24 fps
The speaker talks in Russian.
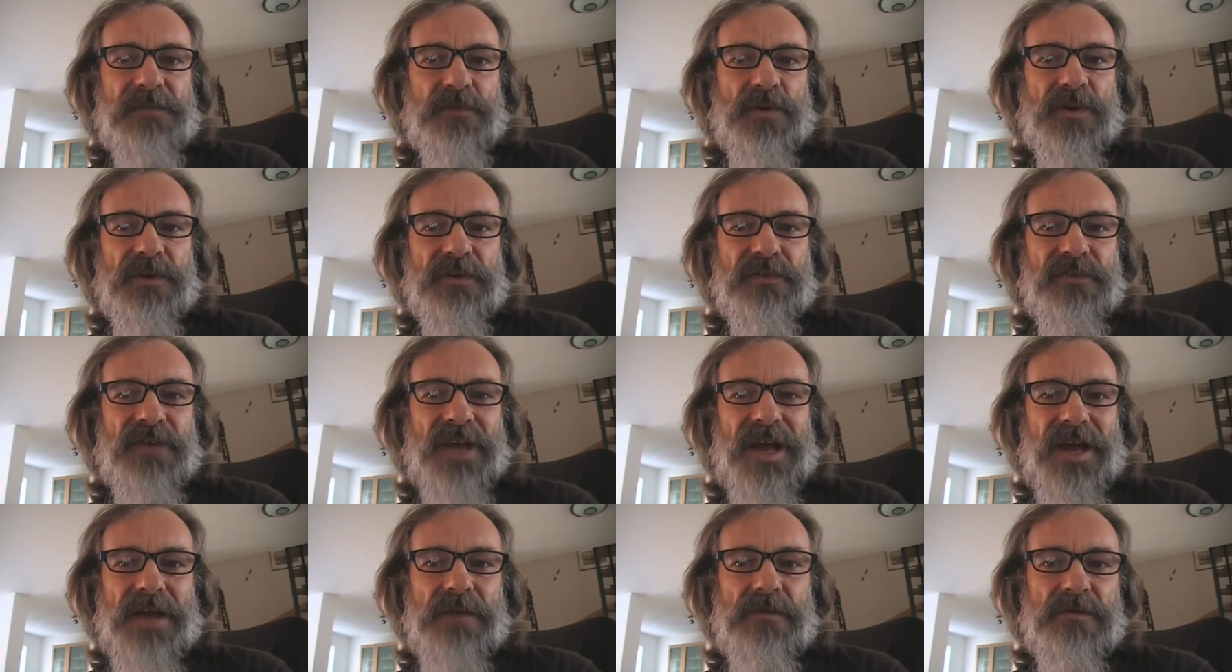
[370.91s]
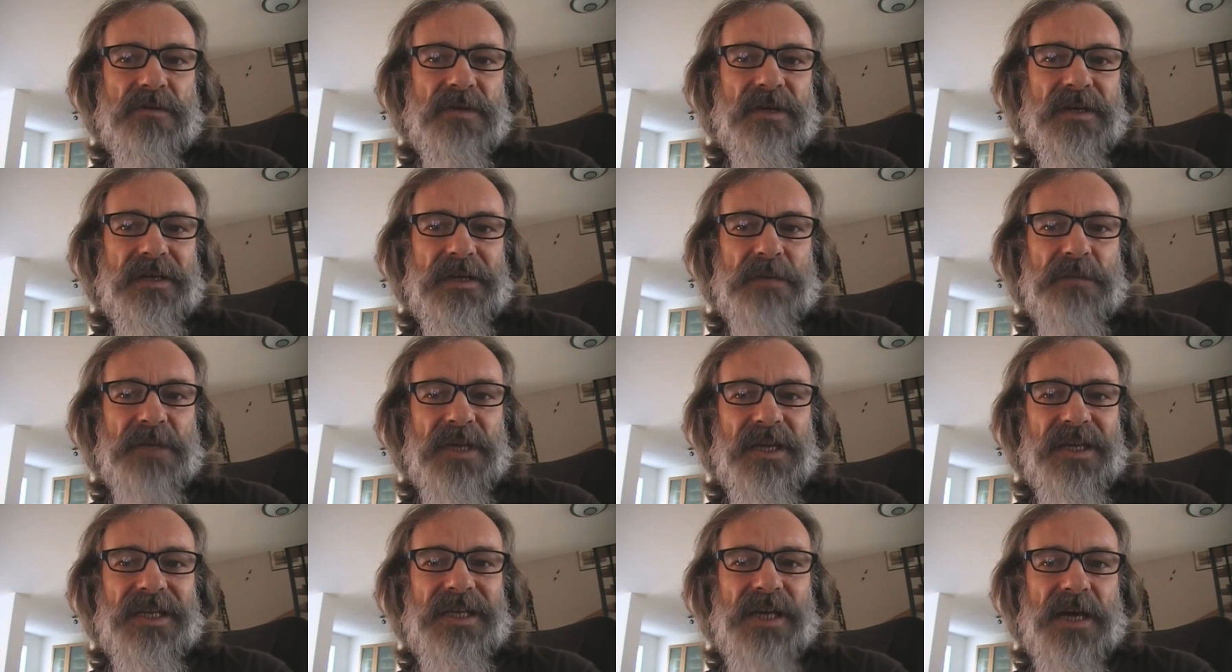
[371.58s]
Были посланы
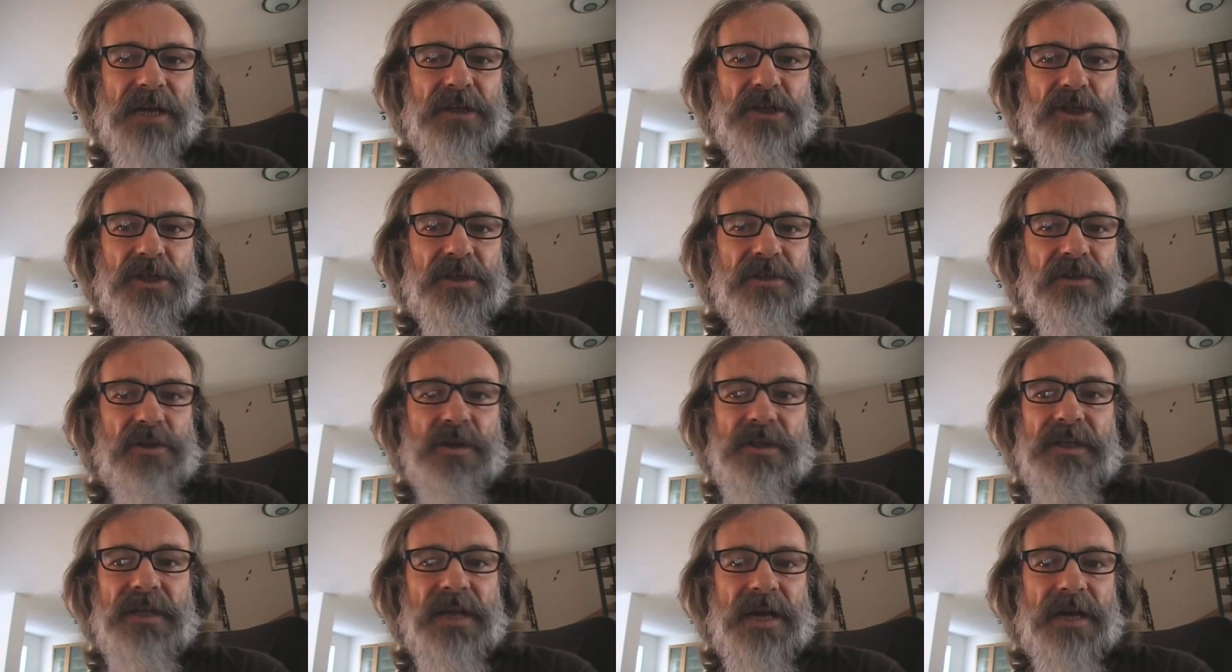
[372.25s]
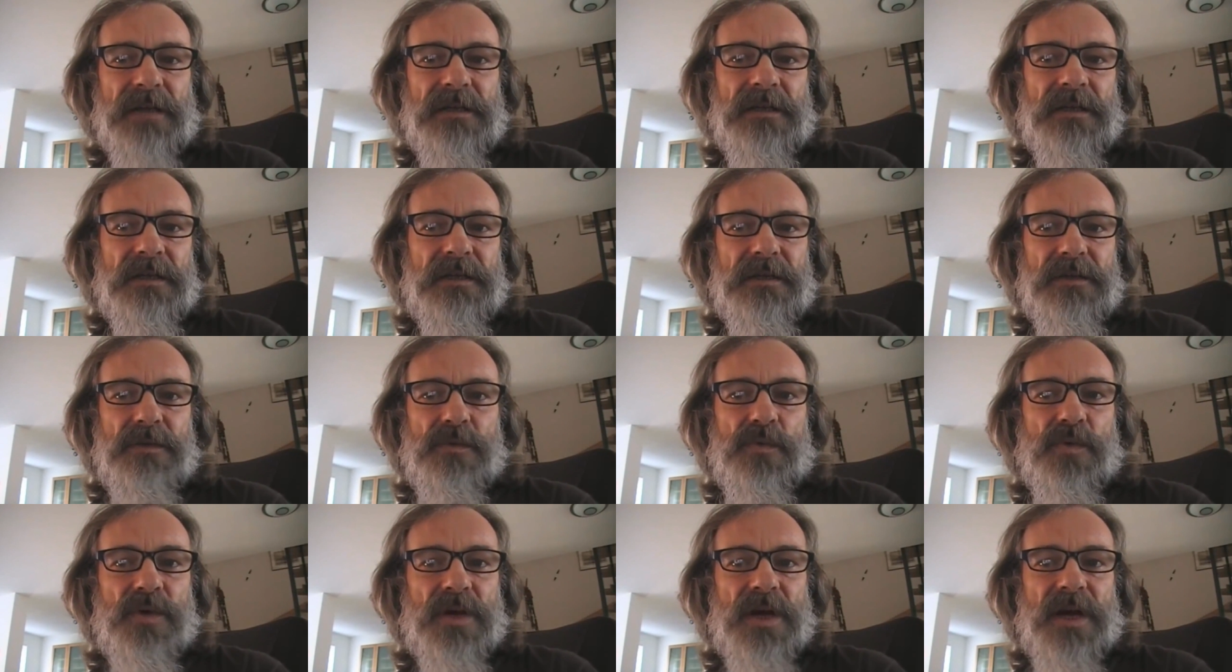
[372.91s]
300 американских солдат
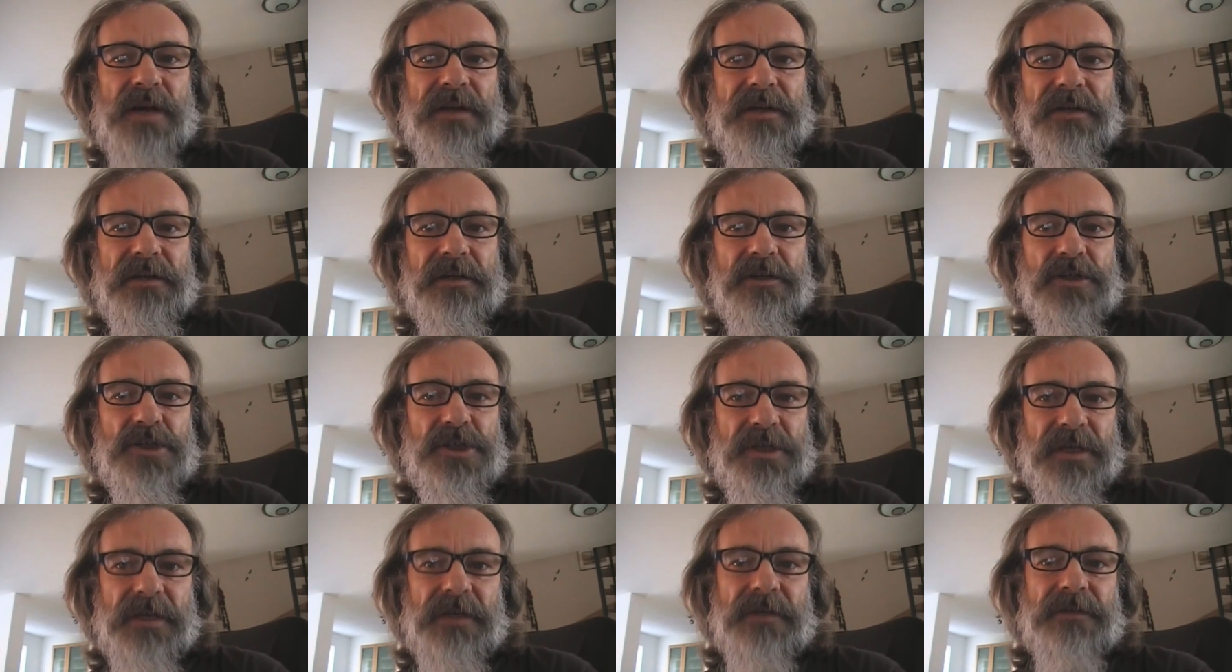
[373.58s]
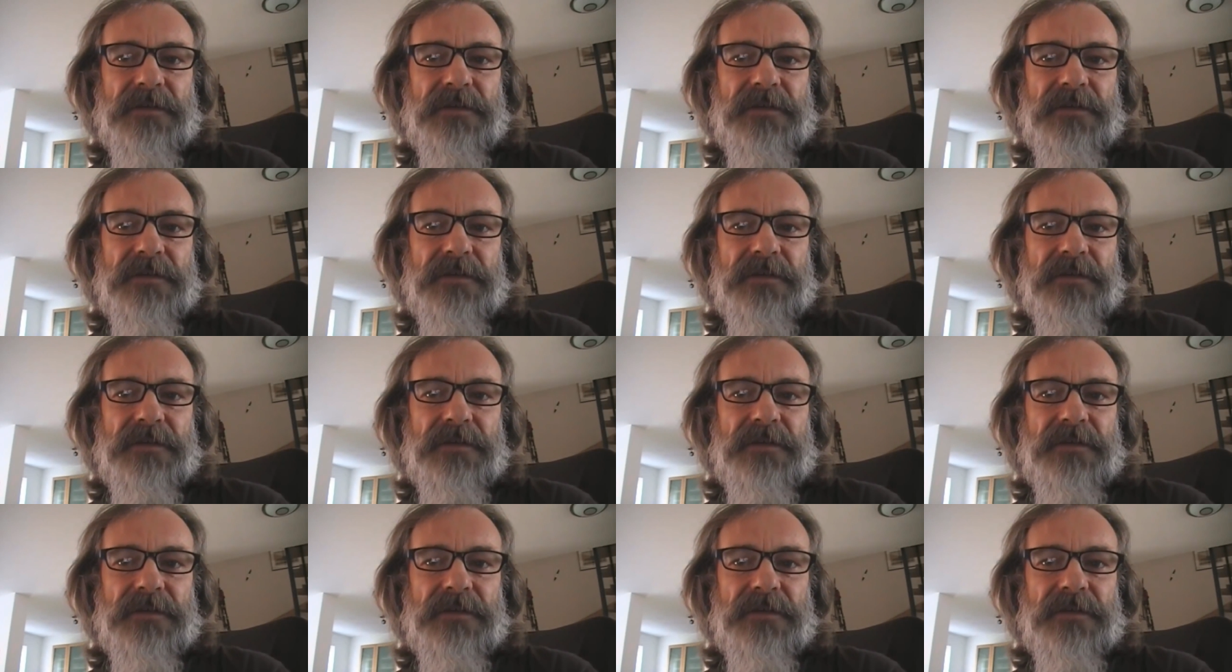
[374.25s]
на Украину.